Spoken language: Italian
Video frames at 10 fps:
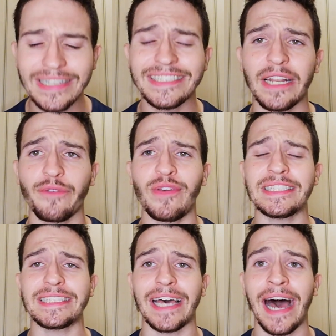
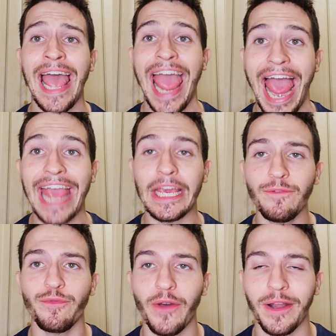Strefezza è
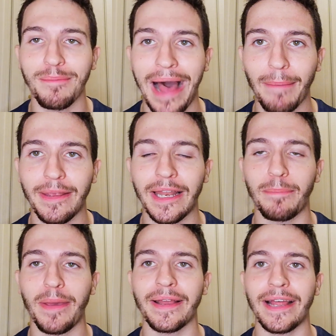infermabile
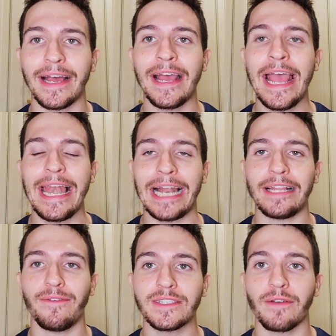per la
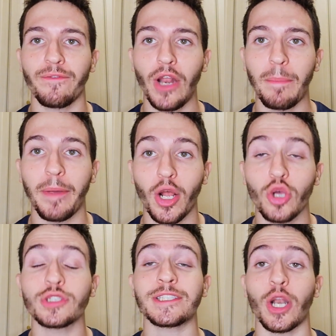difesa viola,
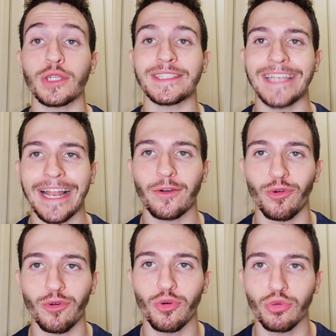però strozza la
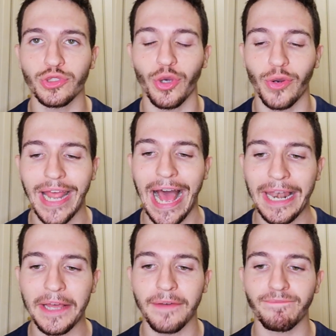conclusione
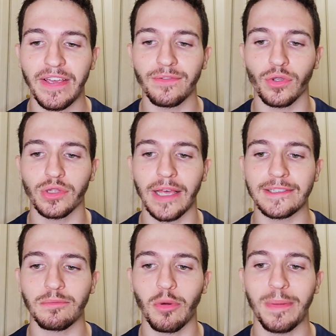al
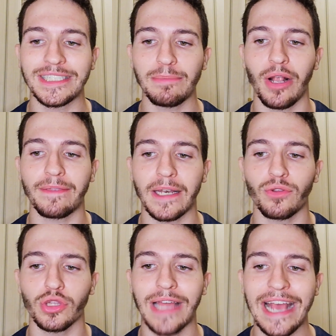ventottesimo. Passiamo al
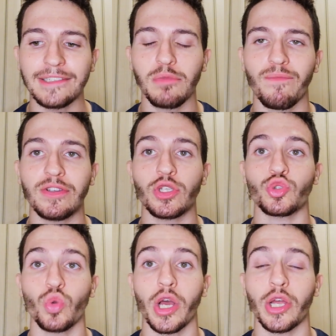trentottesimo invece
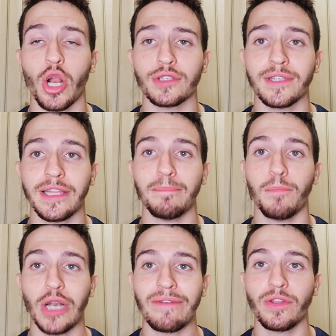sulla cross di
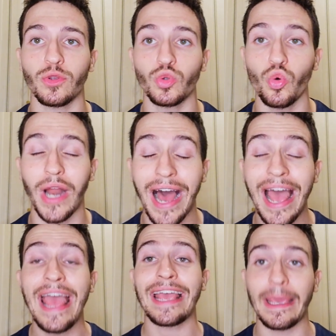Bonaventura,
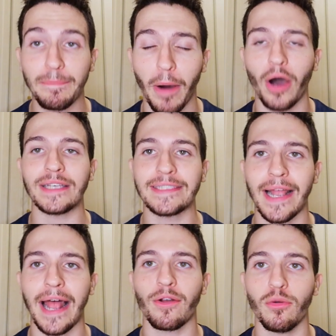che poi
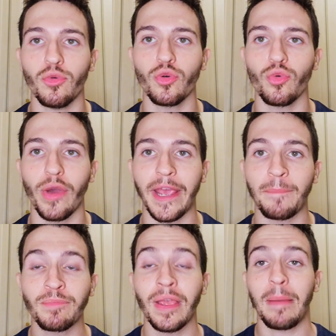sarà
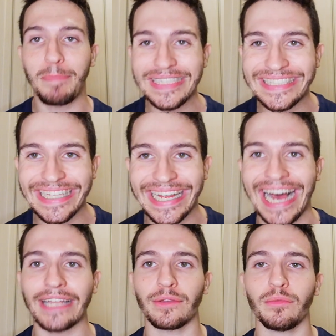comunque
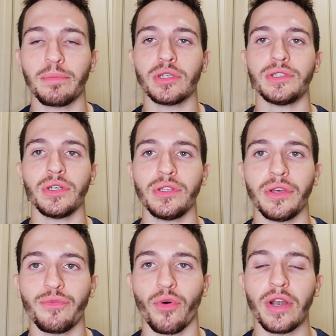pizzicato in posizione
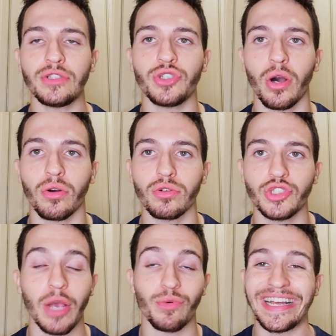di fuorigioco,
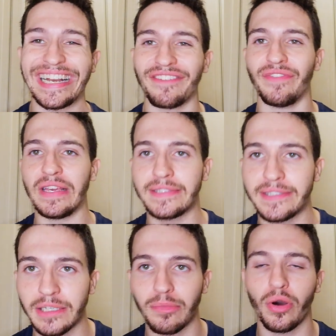c'è un
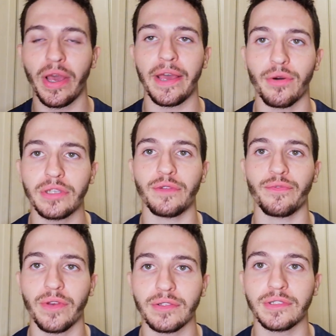gravissimo errore
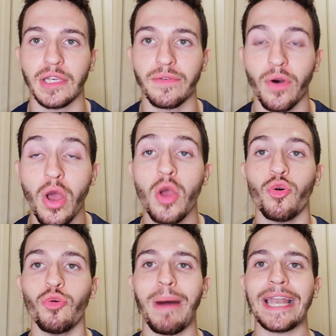difensivo,
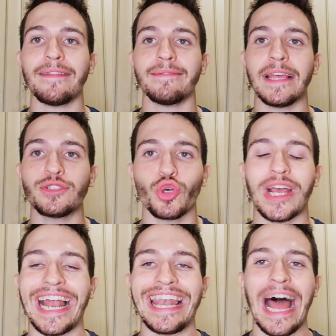un
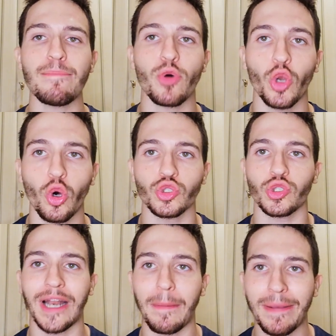malinteso clamoroso
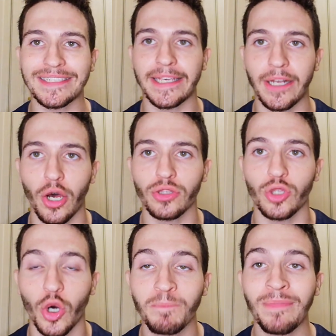tra
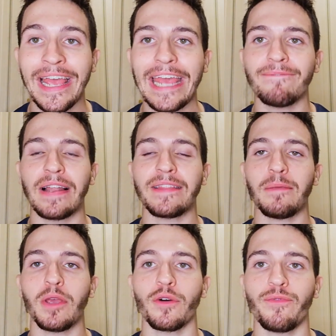Baschirotto e
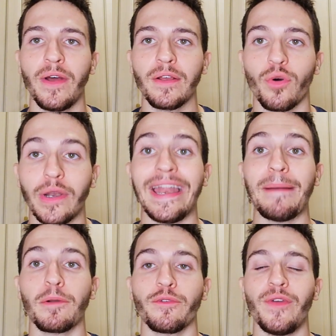Vladimiro Falcon, ne
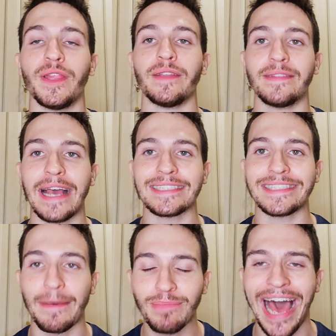approfitta di
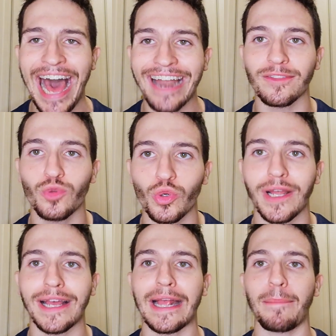testa
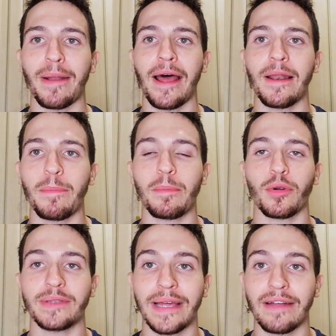Arthur Cabral per
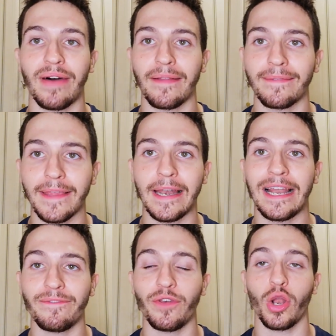portare avanti
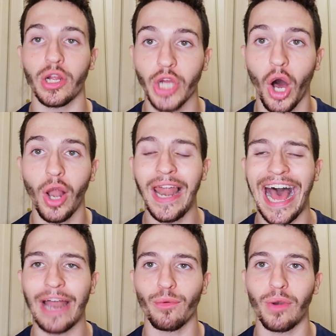la viola. Gol
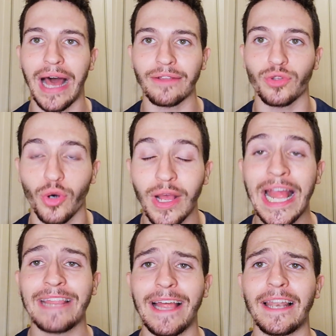annullato
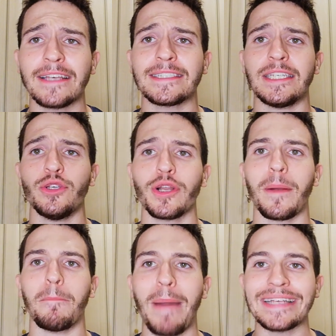dal
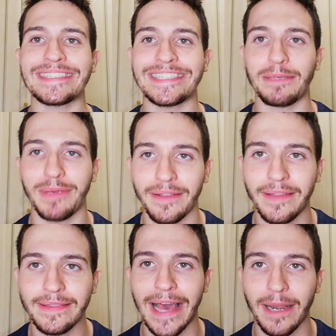signor Massimi
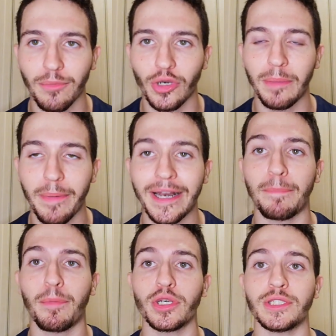di Termoli
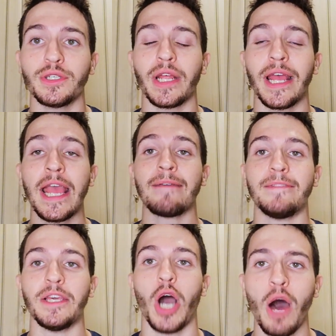per posizione
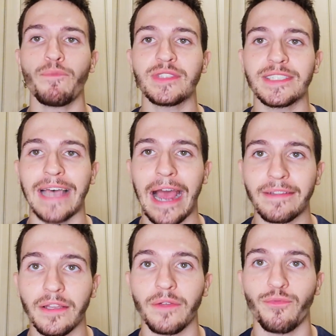di
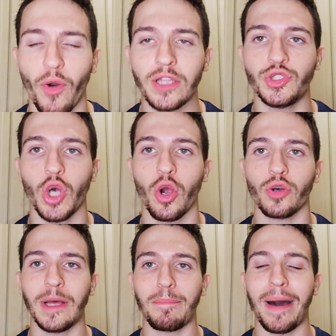offside di
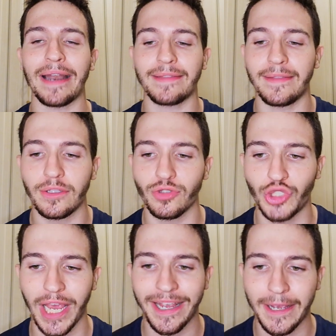fuorigioco da parte di
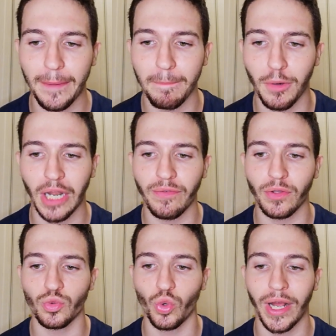Jack
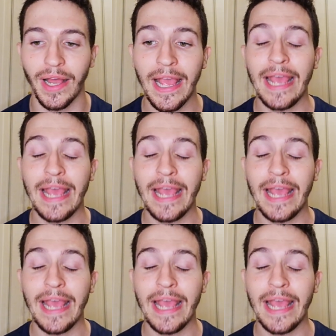Bonaventura.